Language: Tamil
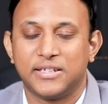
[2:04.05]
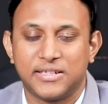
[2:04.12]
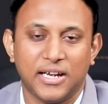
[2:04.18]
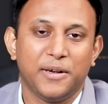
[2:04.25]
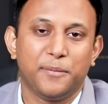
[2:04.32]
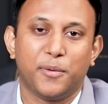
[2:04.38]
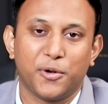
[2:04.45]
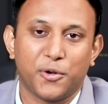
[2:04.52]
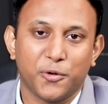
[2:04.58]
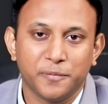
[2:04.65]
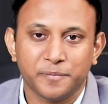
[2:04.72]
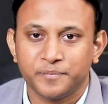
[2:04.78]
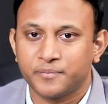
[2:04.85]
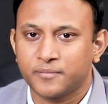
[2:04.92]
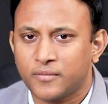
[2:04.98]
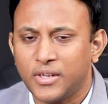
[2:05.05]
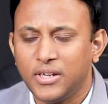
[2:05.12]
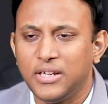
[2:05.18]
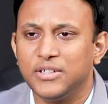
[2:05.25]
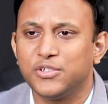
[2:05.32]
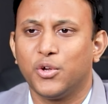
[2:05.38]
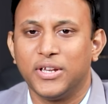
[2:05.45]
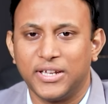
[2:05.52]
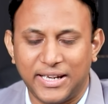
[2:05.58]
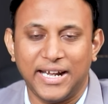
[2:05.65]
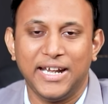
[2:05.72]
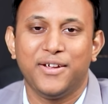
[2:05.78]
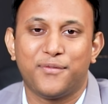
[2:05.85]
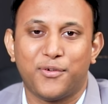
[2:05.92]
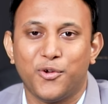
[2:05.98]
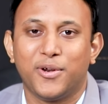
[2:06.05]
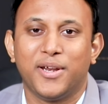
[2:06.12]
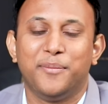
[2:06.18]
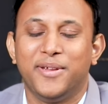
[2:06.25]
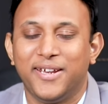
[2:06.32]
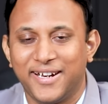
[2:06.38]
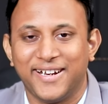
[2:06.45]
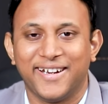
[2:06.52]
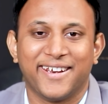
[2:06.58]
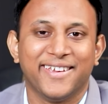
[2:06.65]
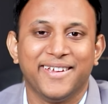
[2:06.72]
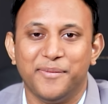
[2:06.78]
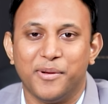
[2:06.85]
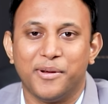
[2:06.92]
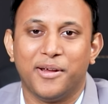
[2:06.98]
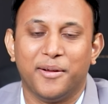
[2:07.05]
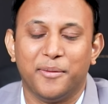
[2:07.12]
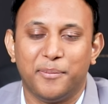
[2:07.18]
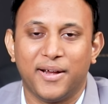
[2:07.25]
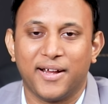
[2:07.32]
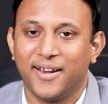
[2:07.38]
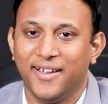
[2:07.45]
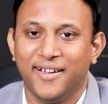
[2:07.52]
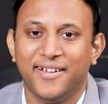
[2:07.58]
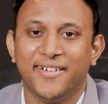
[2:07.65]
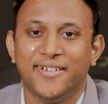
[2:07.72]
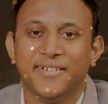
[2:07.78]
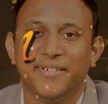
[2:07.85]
ஸ்டார்ட் பண்ணுறோம் ஸோ அந்த ட்ரேடிங் ஃப்ளோர் எப்படி இருக்குன்றதை இப்போ பார்க்கலாம்